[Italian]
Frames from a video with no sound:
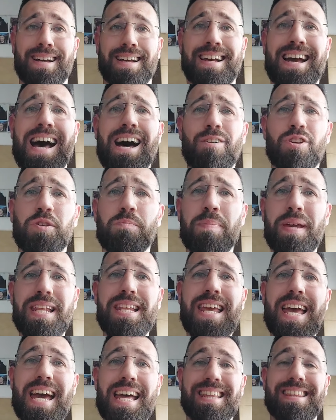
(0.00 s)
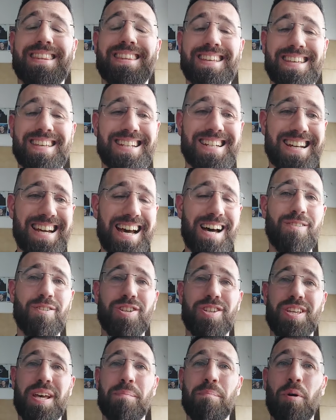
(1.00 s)
Caos biglietti,
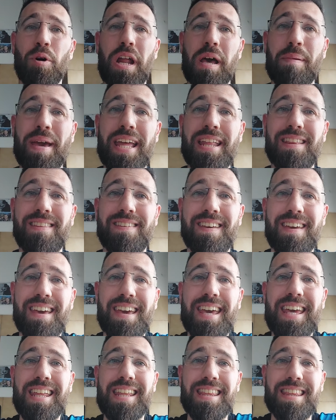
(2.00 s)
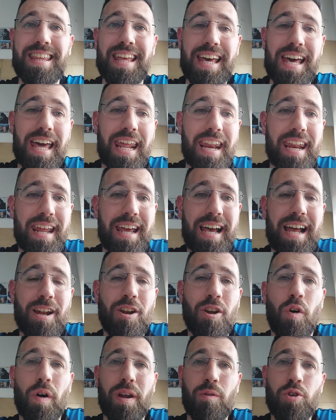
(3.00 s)
caos abbonamenti Inter.
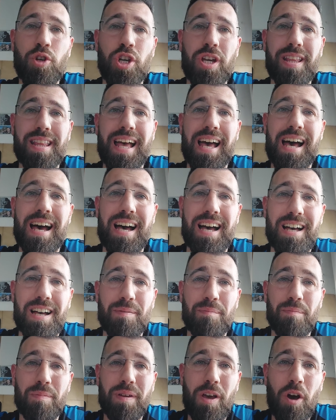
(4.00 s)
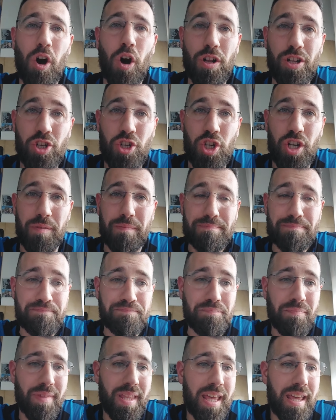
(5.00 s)
Allora, è uscita oggi,
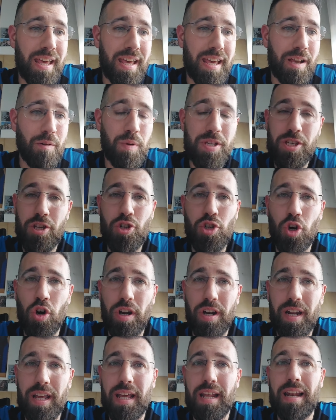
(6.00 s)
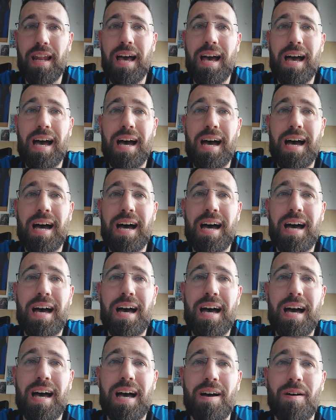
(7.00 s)
in questi giorni,
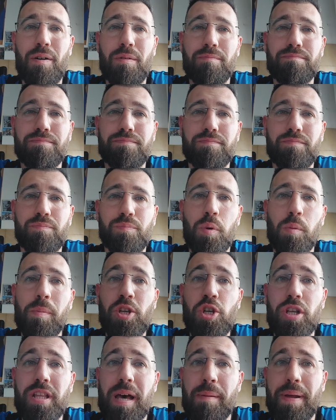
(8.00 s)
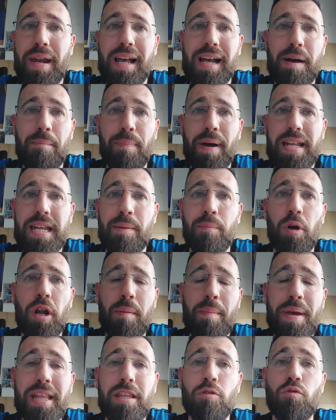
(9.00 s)
la pubblicità per la campagna
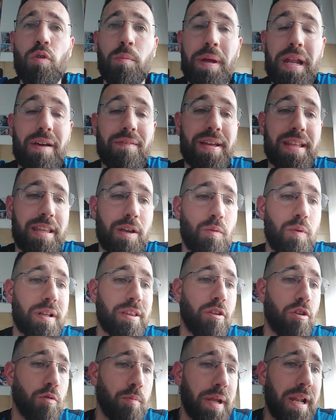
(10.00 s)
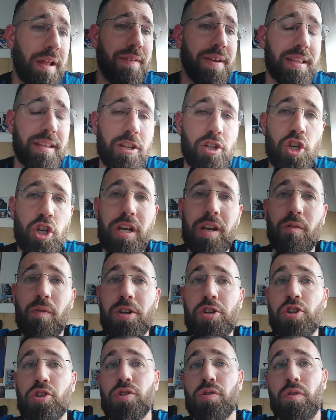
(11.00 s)
abbonamenti
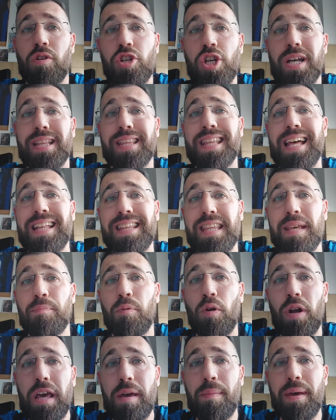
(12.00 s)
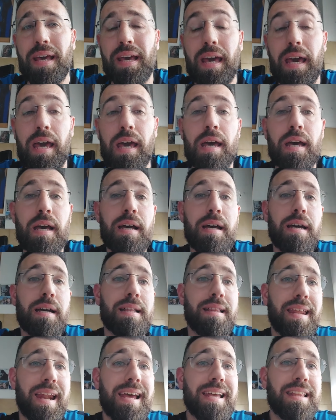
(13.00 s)
2024-2025. Ci sono già tante polemiche
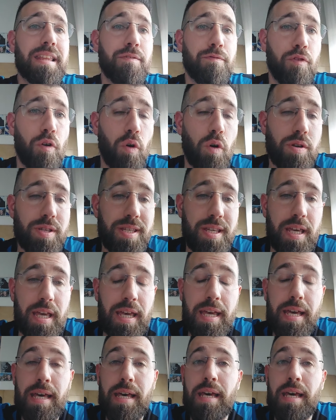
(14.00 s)
tra i tifosi.